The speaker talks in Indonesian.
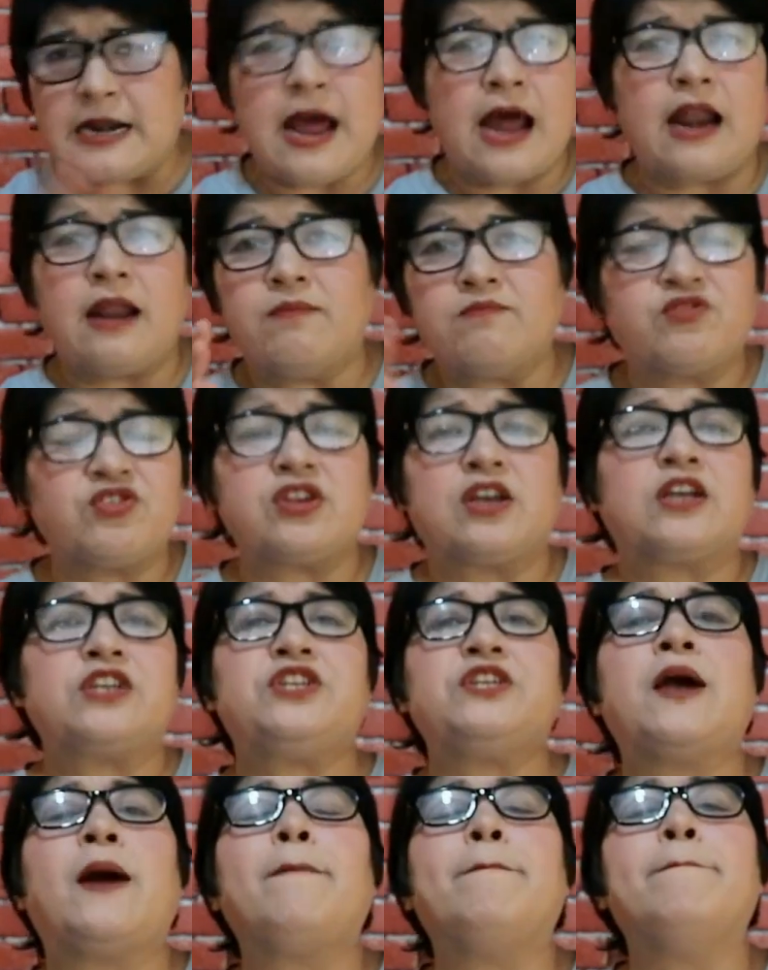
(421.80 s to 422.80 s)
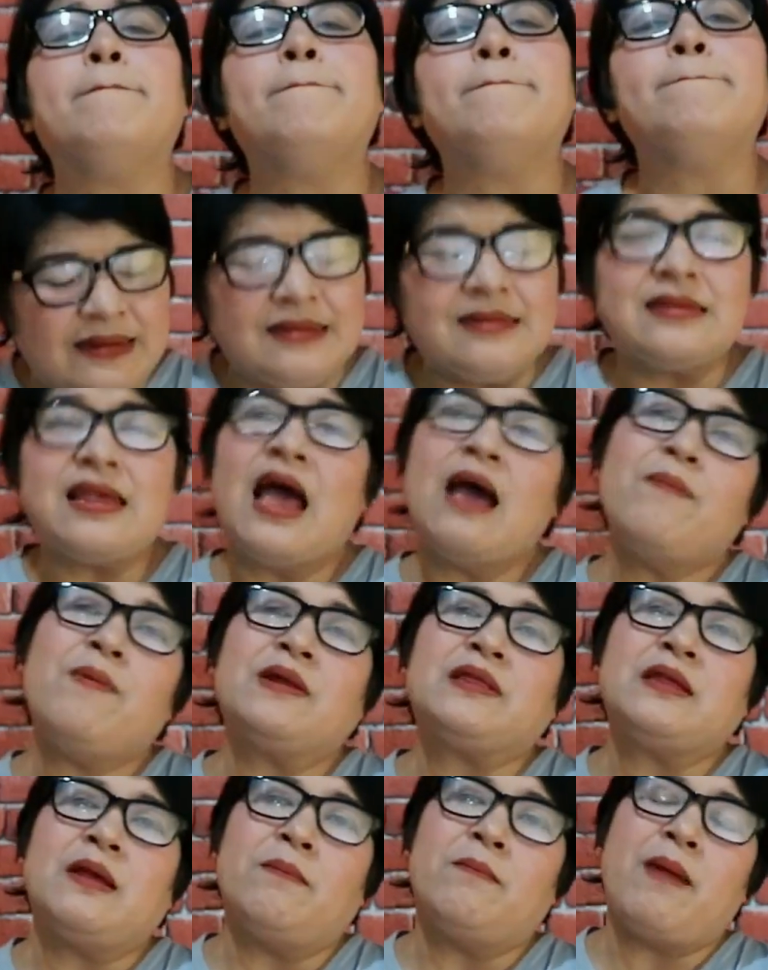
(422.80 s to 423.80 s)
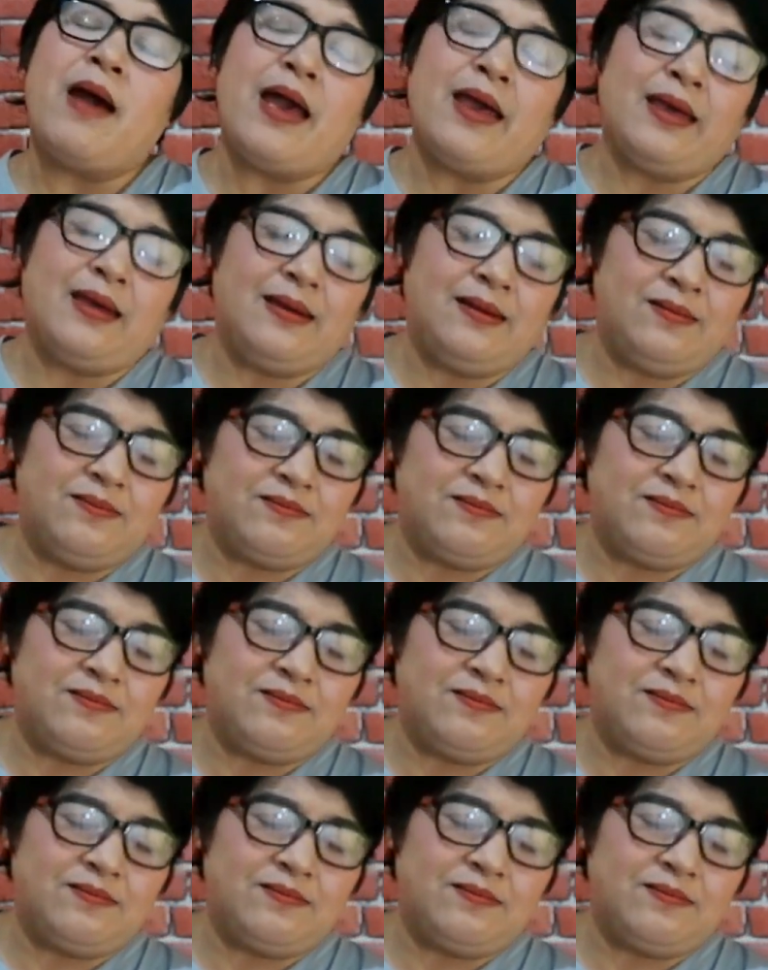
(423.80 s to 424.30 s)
dalam sekejap. Sahabat yang baik,